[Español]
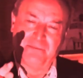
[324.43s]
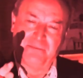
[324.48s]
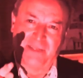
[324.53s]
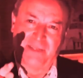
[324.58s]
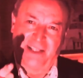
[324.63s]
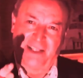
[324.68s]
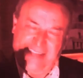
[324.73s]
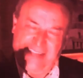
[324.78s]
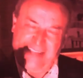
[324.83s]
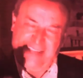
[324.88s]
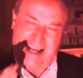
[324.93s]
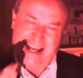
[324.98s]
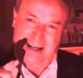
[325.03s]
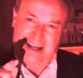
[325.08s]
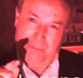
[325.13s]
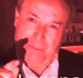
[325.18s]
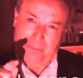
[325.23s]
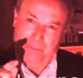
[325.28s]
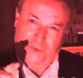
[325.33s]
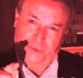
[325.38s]
esa
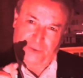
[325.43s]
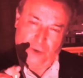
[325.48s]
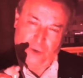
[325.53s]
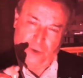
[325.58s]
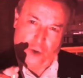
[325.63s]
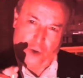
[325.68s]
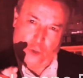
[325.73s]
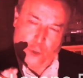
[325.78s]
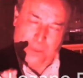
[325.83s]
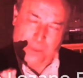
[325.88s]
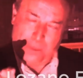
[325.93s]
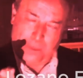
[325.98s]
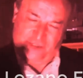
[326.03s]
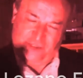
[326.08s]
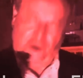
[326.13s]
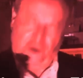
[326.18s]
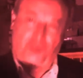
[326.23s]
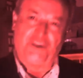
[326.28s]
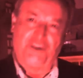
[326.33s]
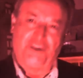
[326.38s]

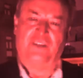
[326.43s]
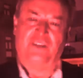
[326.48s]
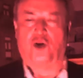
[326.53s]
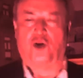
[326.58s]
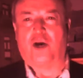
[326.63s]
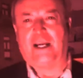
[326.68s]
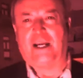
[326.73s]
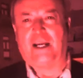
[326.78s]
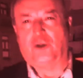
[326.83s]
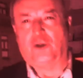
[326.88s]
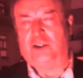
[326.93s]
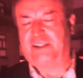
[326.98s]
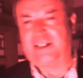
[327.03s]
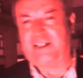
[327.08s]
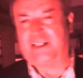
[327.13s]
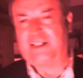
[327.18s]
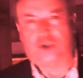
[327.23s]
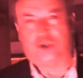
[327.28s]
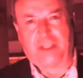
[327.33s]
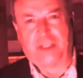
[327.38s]
ocupación del Zócalo del 3
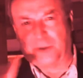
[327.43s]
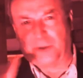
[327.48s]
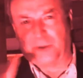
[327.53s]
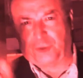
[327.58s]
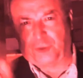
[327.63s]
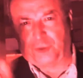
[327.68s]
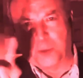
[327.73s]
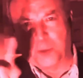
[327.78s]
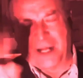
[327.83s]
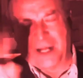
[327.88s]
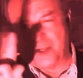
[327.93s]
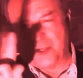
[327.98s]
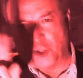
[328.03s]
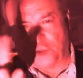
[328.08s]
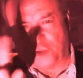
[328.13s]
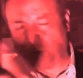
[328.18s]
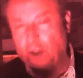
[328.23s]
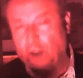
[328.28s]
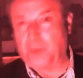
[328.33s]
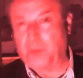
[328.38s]
de octubre
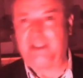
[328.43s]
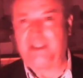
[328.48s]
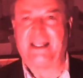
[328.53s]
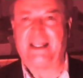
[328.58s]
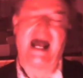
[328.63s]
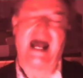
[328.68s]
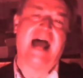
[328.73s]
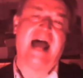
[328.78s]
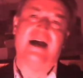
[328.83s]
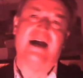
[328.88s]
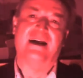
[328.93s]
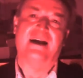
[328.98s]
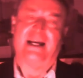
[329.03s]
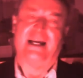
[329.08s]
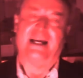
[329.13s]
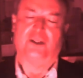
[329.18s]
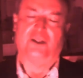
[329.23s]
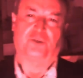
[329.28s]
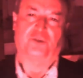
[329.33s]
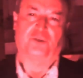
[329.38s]
no se olvidará
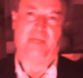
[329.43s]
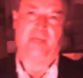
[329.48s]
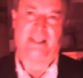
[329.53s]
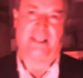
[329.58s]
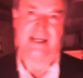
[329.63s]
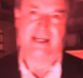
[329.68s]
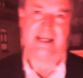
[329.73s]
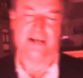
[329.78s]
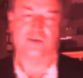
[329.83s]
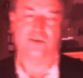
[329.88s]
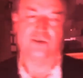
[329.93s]
a los mexicanos